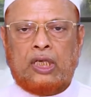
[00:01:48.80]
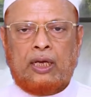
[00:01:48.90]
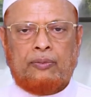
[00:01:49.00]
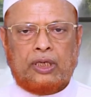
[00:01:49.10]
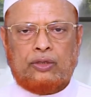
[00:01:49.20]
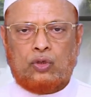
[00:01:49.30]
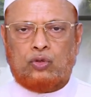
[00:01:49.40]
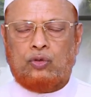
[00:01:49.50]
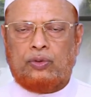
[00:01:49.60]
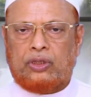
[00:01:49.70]
আমরা
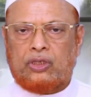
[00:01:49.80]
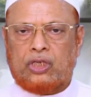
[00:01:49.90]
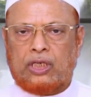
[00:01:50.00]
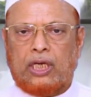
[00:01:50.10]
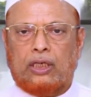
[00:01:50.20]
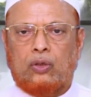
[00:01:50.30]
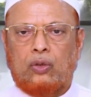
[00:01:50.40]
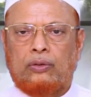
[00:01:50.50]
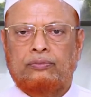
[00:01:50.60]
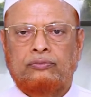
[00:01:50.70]
তথ্যভিত্তিক সেই
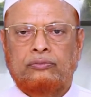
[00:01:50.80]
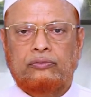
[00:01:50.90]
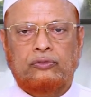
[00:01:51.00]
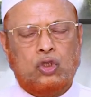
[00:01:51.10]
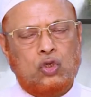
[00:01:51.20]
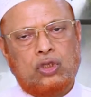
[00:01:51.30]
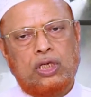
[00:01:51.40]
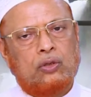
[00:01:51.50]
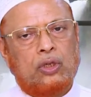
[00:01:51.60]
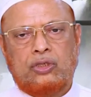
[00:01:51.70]
জ্ঞানগুলো
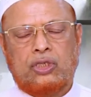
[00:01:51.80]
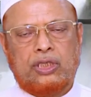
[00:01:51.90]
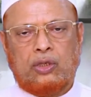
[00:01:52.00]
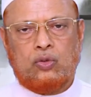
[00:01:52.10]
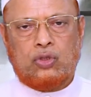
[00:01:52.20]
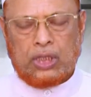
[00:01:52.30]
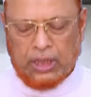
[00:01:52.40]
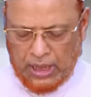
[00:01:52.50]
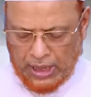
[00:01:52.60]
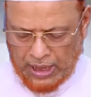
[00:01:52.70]
সংস্কার করার চেষ্টা করছি
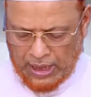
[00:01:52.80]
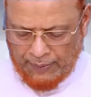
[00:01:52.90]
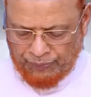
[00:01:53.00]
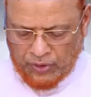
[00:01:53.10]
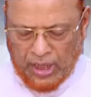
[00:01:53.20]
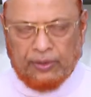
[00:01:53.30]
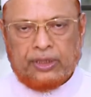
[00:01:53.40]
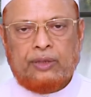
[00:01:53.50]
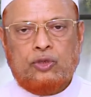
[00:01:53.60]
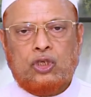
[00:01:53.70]
আমরা
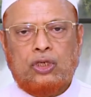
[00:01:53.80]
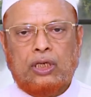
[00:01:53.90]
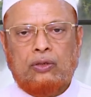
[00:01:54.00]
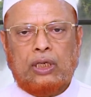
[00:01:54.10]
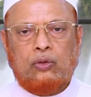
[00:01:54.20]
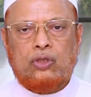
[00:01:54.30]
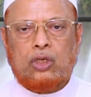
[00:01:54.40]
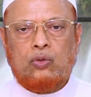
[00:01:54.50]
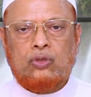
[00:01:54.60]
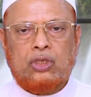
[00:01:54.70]
যে বিষয় নিয়ে এখন
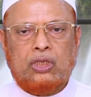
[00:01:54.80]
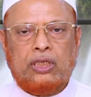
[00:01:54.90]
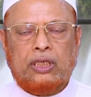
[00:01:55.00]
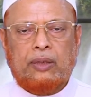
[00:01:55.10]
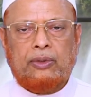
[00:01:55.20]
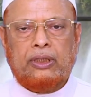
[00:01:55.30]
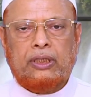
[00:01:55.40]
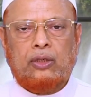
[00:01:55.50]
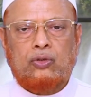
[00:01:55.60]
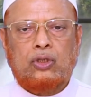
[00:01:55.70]
আলোচনা করছি সেটি
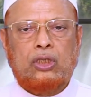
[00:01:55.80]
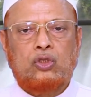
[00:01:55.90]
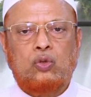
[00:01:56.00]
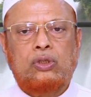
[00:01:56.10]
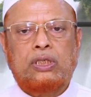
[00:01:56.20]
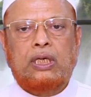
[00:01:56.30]
আমাদের আলোচনা চলছে